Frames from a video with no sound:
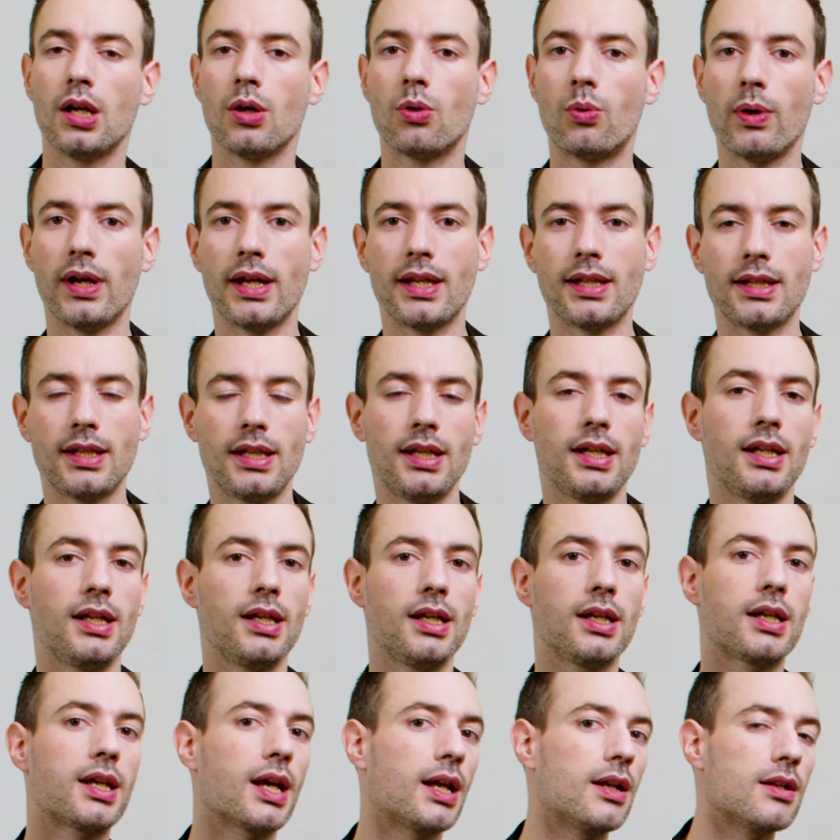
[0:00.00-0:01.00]

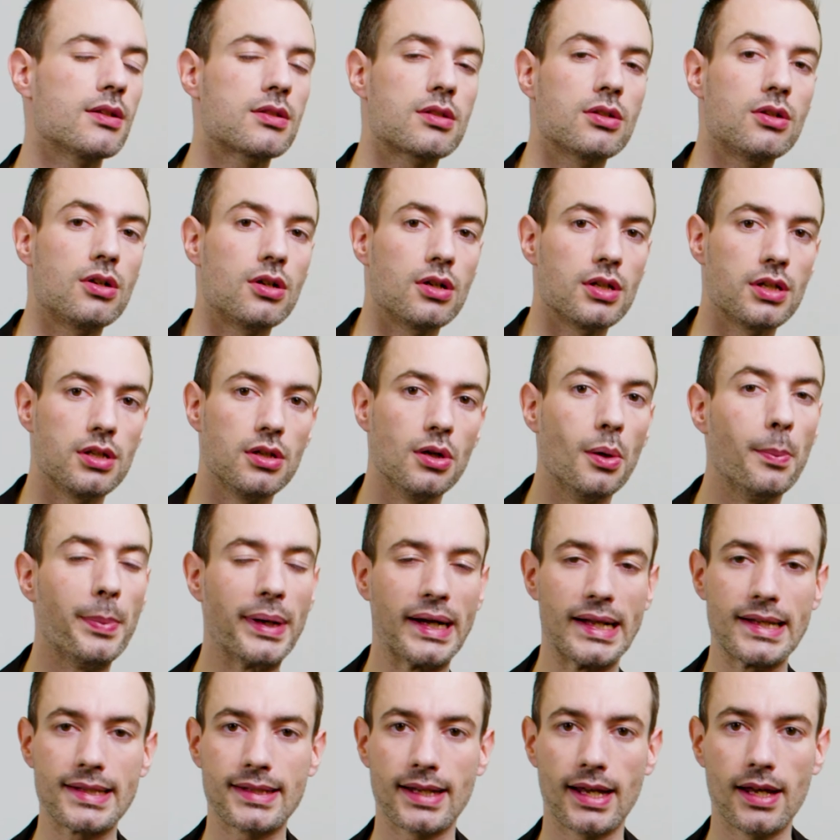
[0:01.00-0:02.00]
quindi, che ne so io,
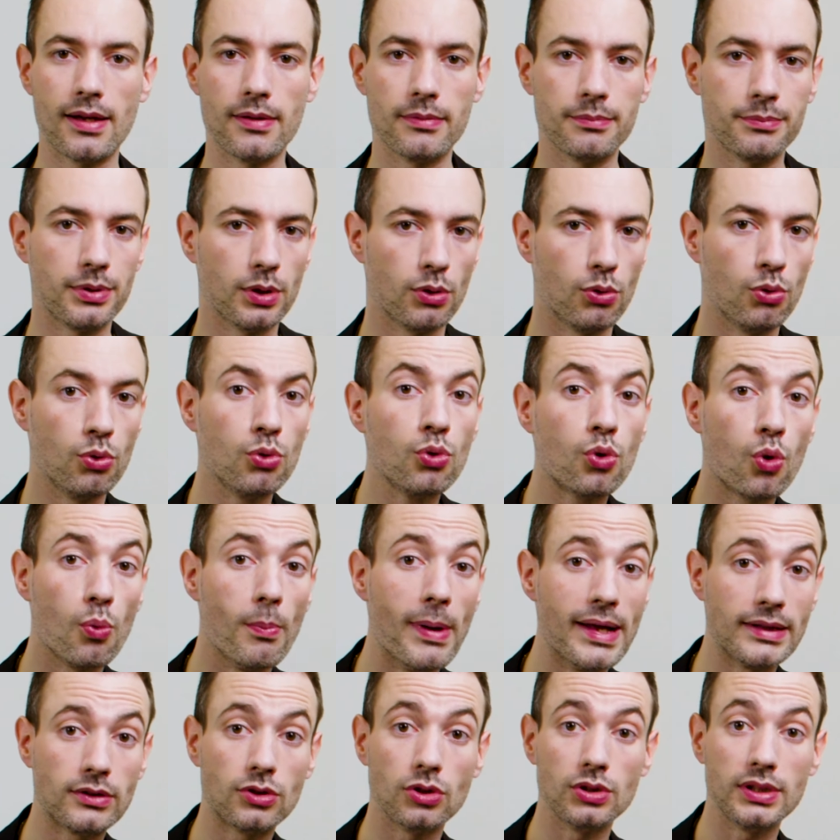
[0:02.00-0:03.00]
per esempio, un
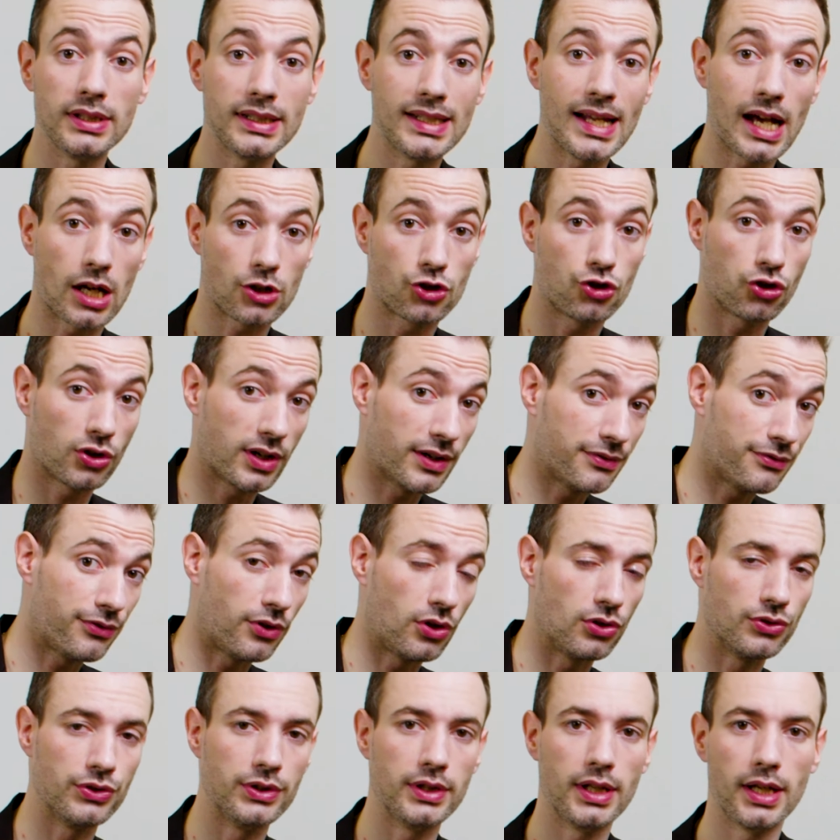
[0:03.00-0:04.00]
cubetto di ghiaccio che
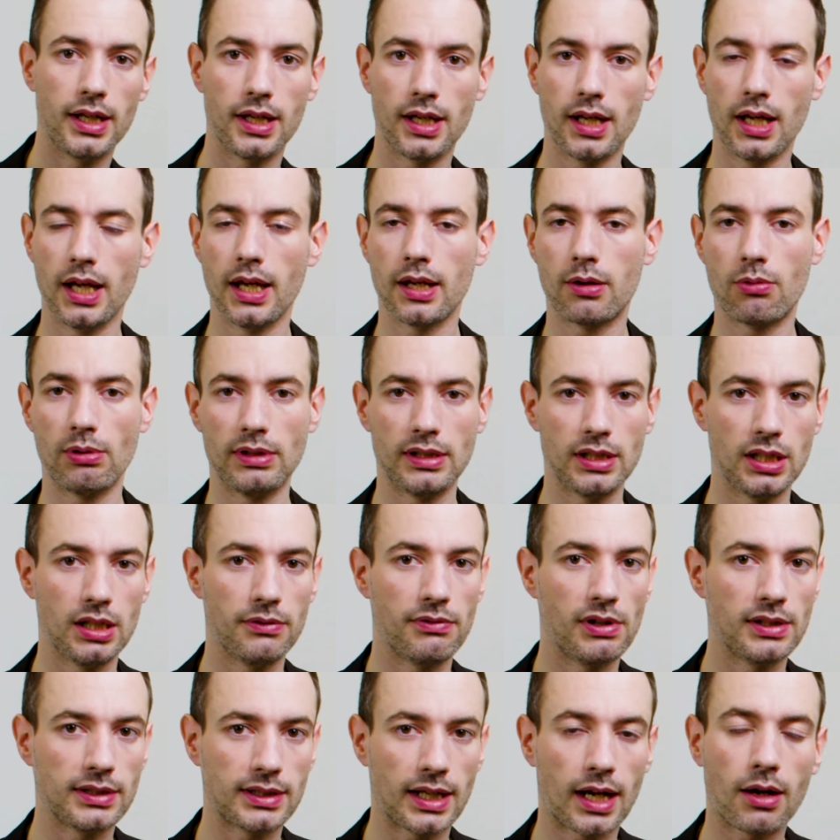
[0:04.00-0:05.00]
fonde e quindi
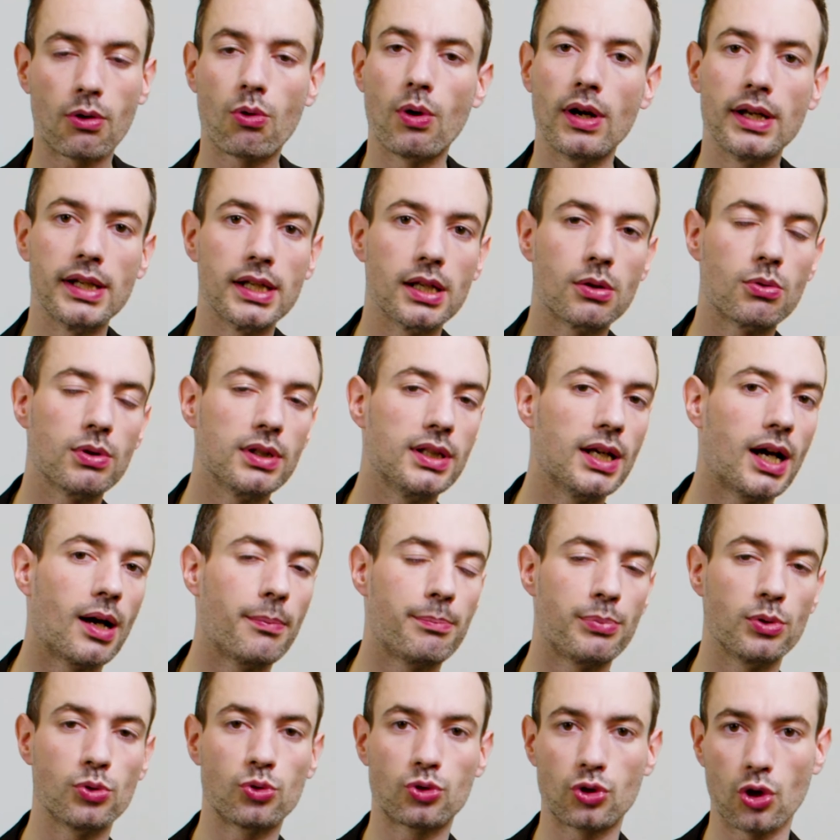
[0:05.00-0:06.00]
diventa acqua
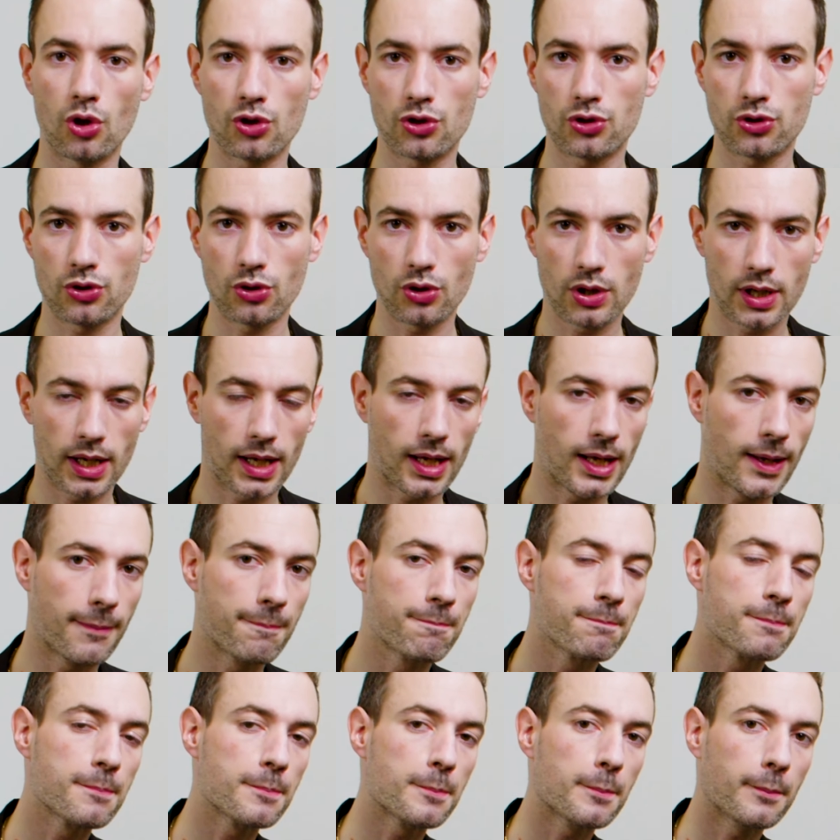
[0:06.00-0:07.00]
liquida piuttosto
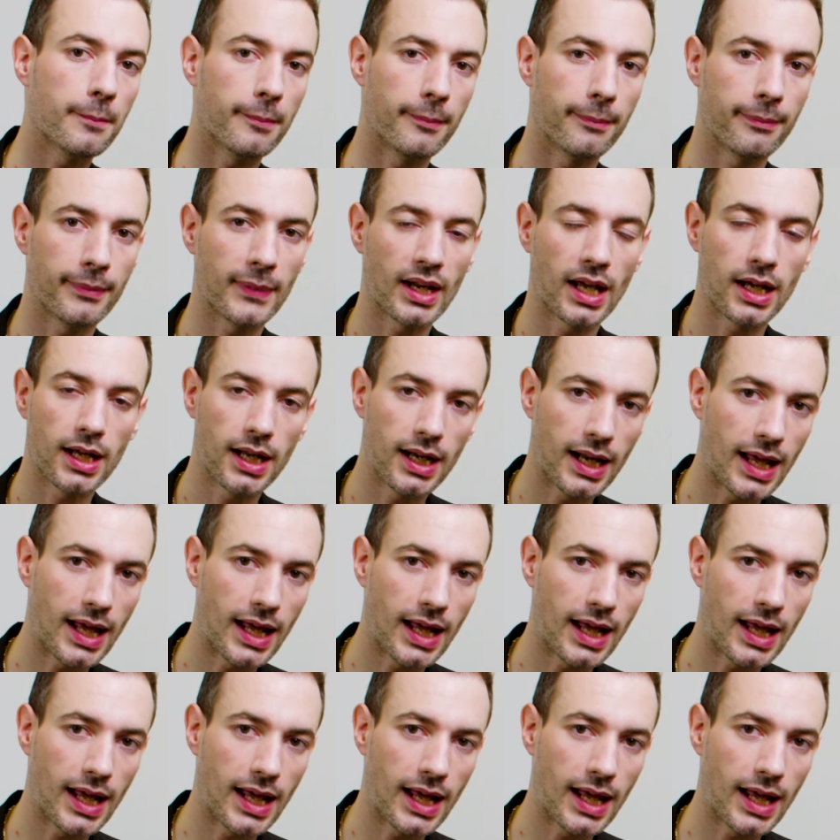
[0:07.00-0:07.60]
che mm,